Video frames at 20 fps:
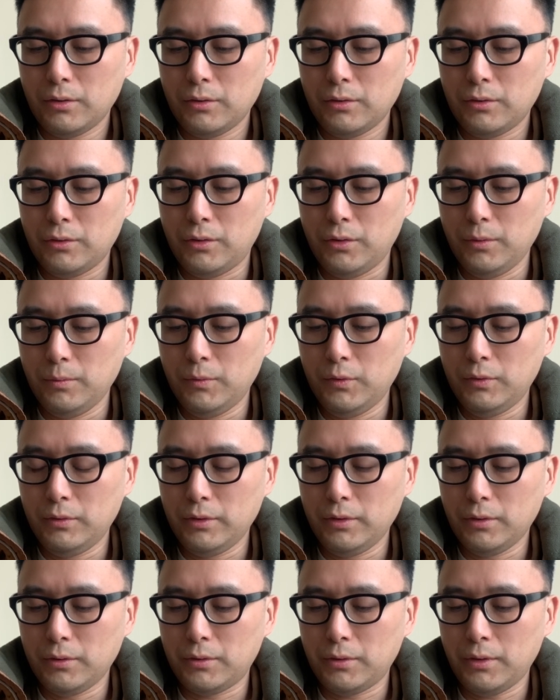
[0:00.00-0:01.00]
许穆
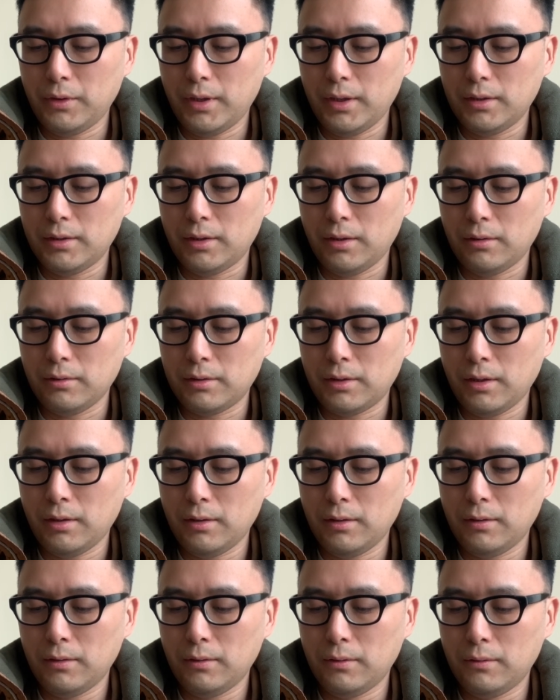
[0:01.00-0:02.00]
又劝曹
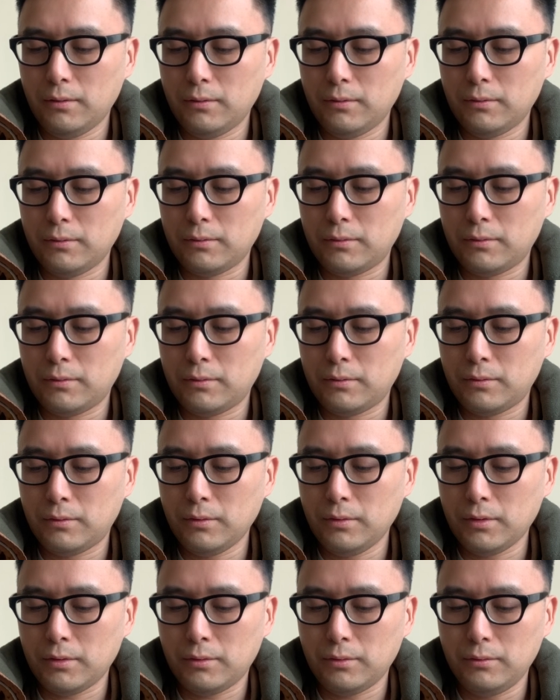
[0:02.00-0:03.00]
操
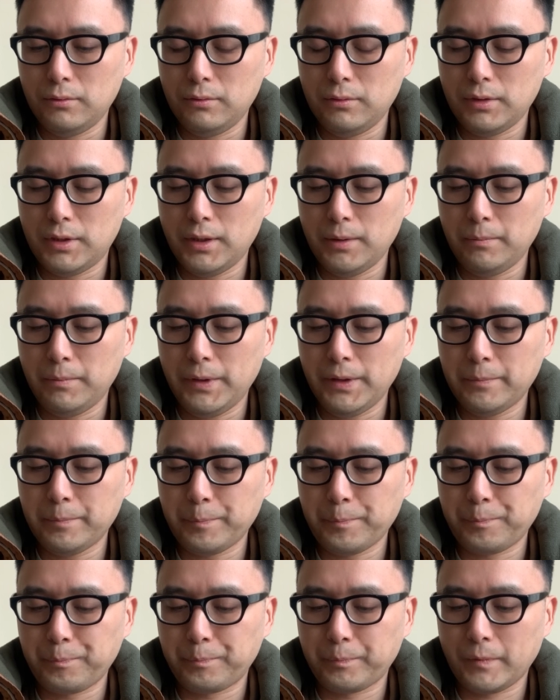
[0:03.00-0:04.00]
作速进兵，
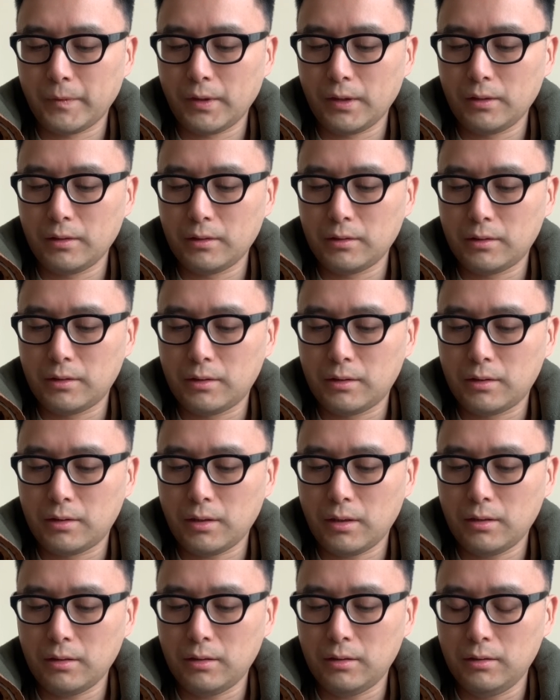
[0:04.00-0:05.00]

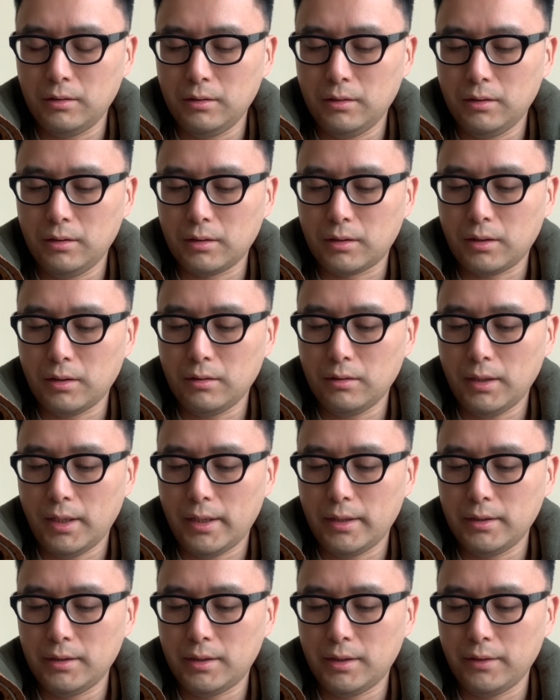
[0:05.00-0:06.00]
张合、高
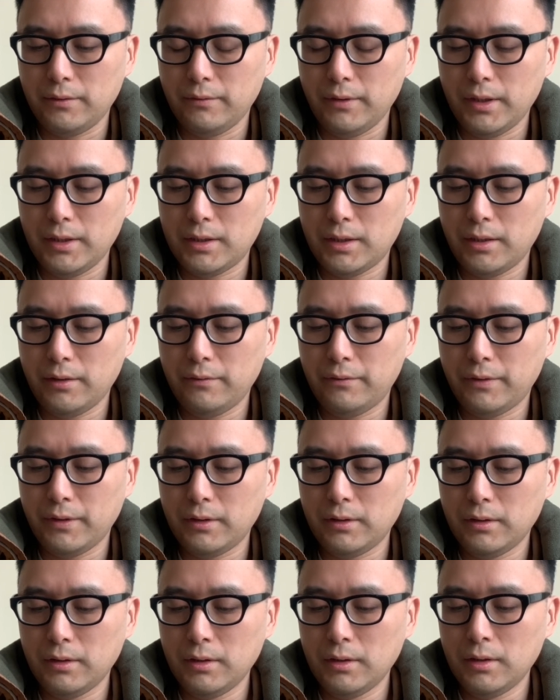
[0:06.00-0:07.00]
览请为先锋，
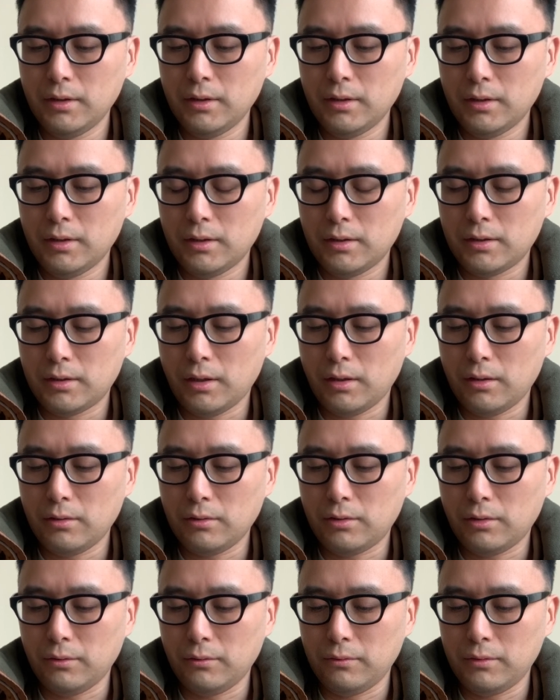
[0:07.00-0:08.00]
操
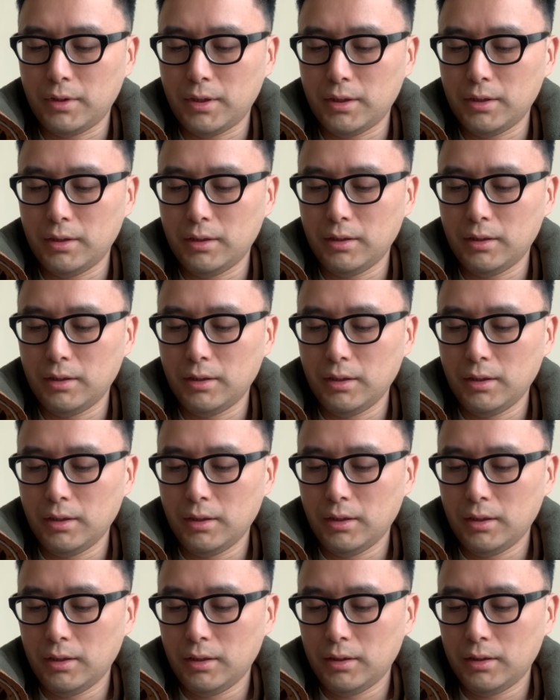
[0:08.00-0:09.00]
从之，
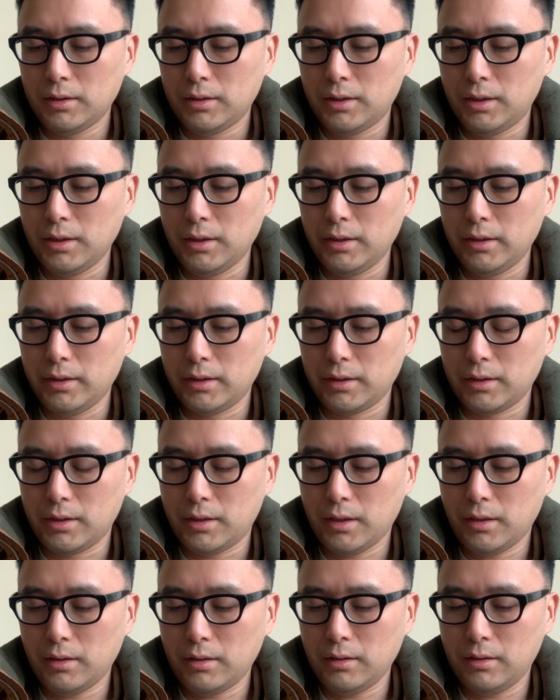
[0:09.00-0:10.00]
即令
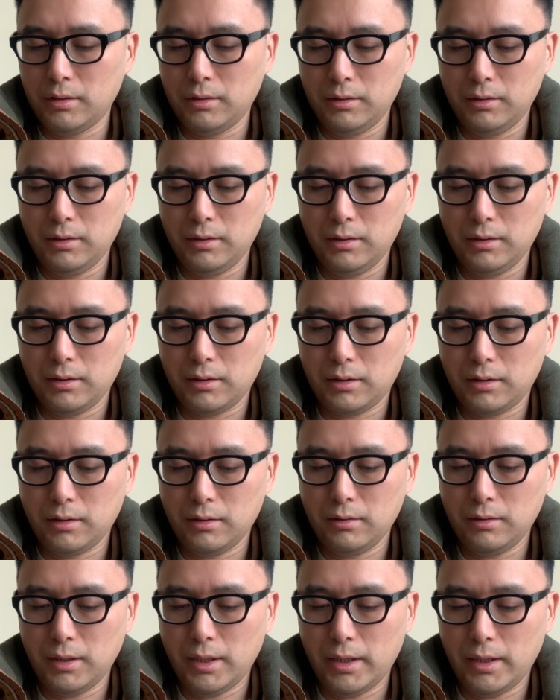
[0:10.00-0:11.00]
张合、高
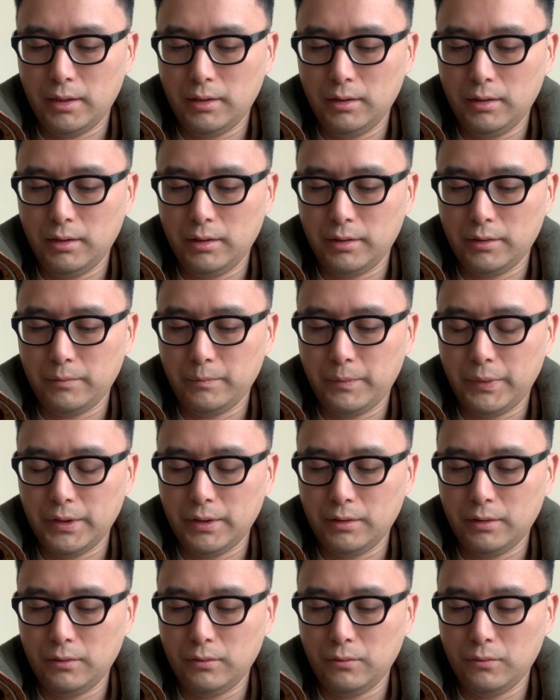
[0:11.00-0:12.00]
览领
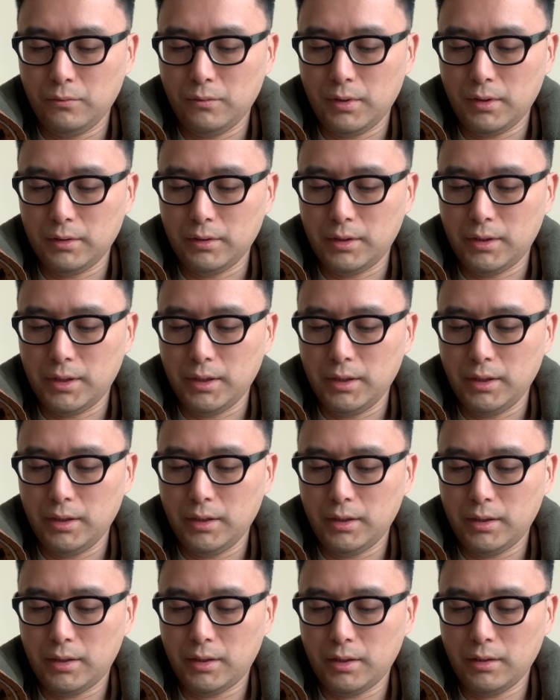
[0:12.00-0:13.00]
兵往
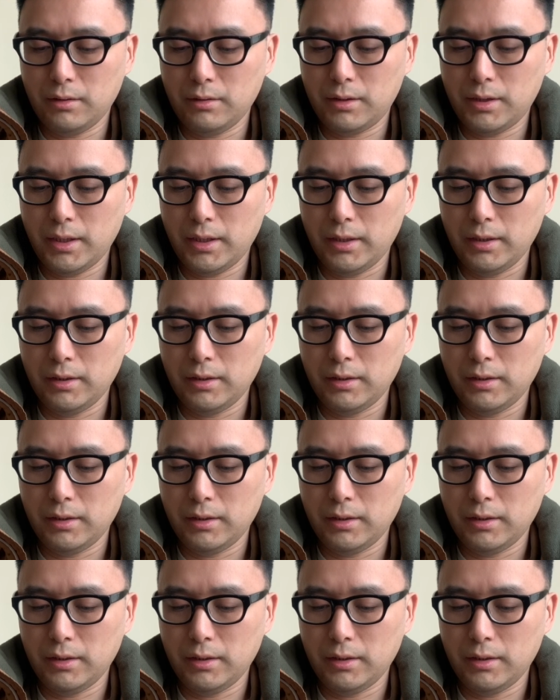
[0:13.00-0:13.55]
劫哨寨。